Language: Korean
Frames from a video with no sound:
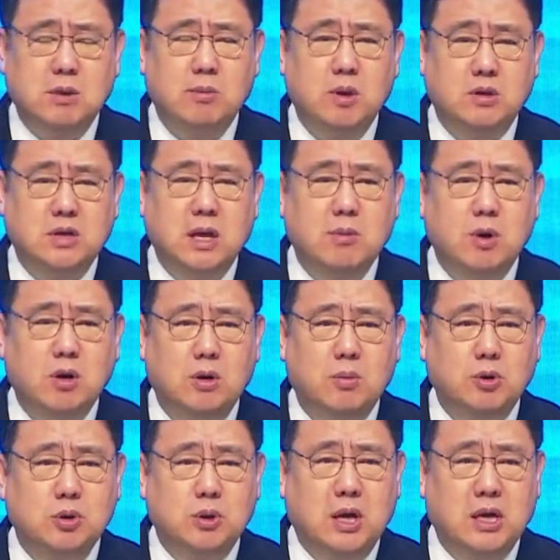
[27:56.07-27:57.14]
생명을
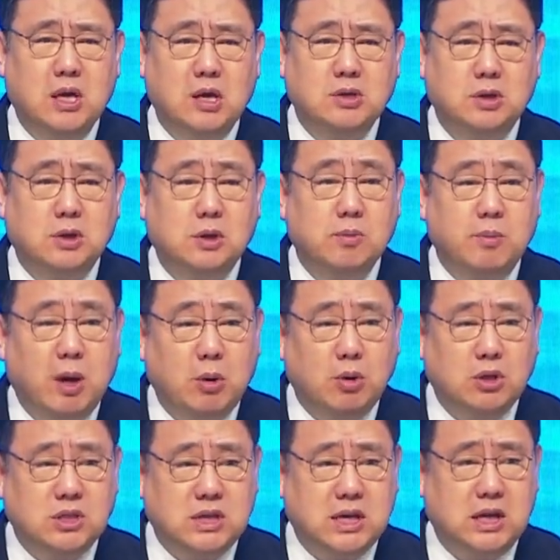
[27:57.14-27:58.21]
보존하게 하셨던 바로
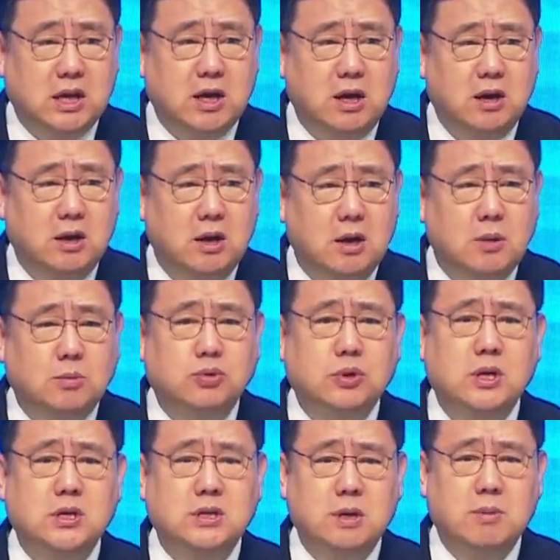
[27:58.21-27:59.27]
그 자리가
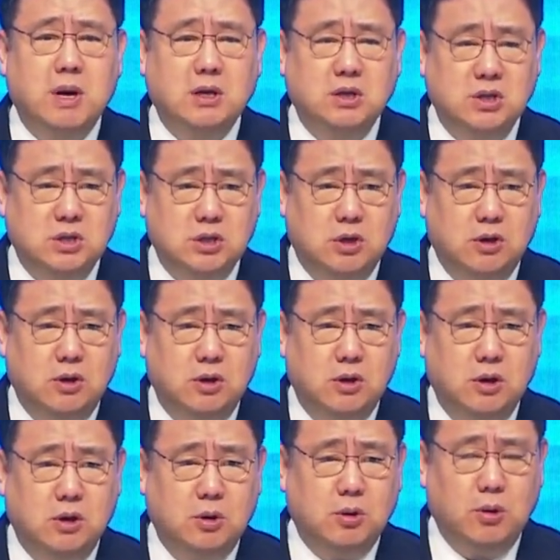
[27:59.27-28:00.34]
부엘세바
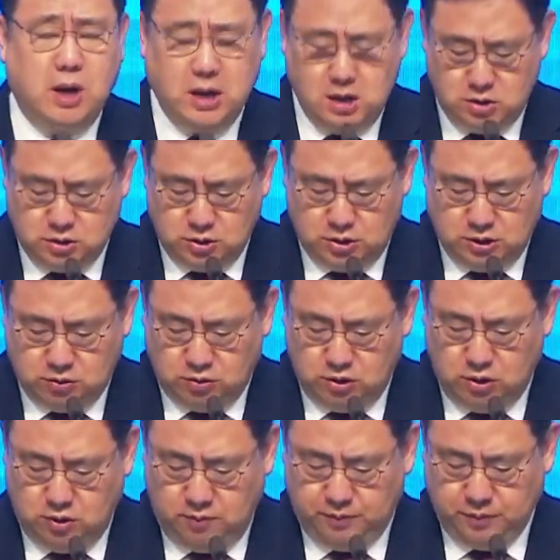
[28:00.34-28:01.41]
근처로 알려져 있고요.